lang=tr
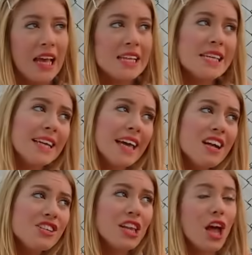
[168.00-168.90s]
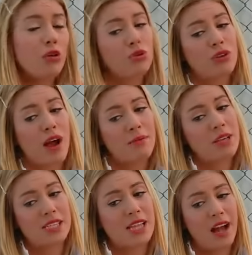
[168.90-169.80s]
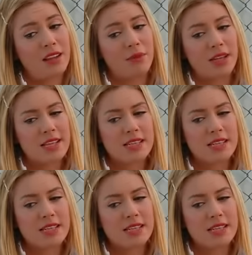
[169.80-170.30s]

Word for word: seni gerçekten kurtarmak isterdim Hades